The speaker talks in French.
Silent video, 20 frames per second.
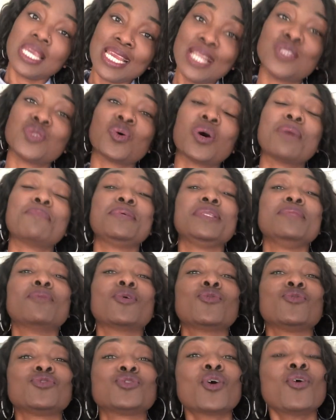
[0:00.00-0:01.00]
ils ont
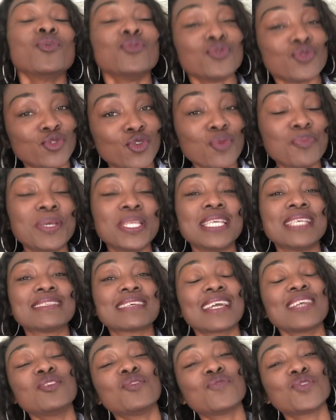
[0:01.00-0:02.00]
rapidement le temps de
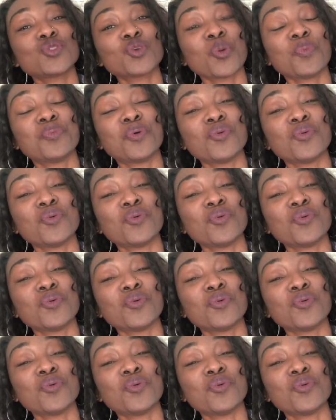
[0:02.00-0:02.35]
pénétrer dans votre